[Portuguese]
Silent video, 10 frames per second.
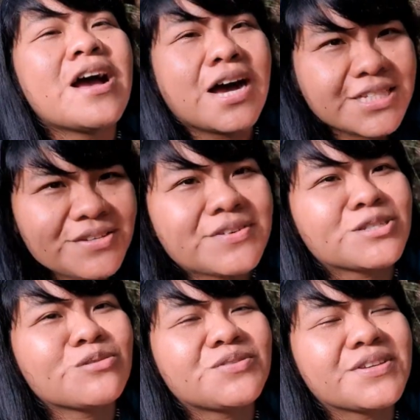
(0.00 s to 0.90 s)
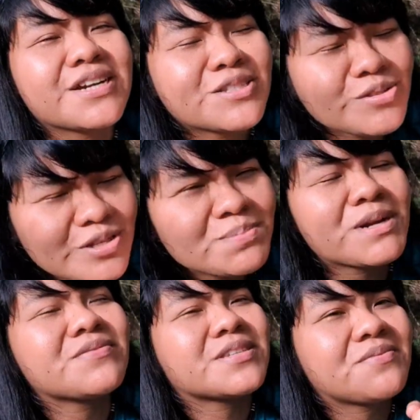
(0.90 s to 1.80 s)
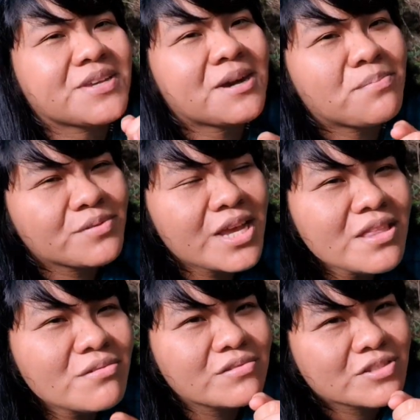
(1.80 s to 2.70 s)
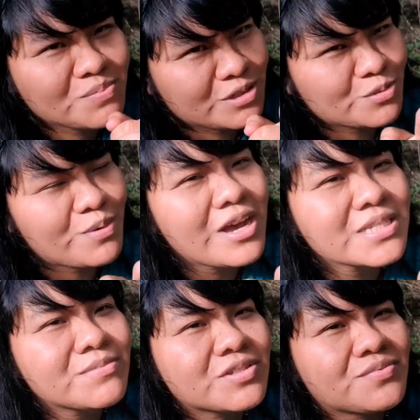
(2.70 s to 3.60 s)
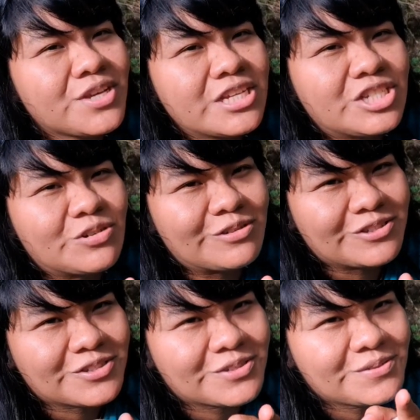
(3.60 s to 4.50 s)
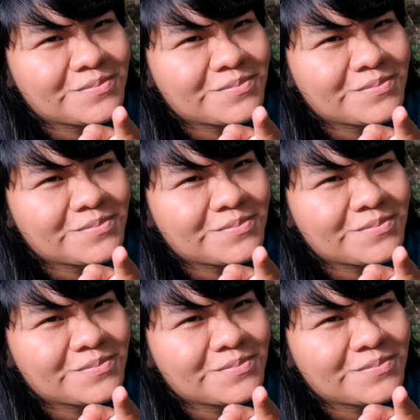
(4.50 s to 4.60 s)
ativa as notificações para você ficar por dentro dos meus próximos vídeos.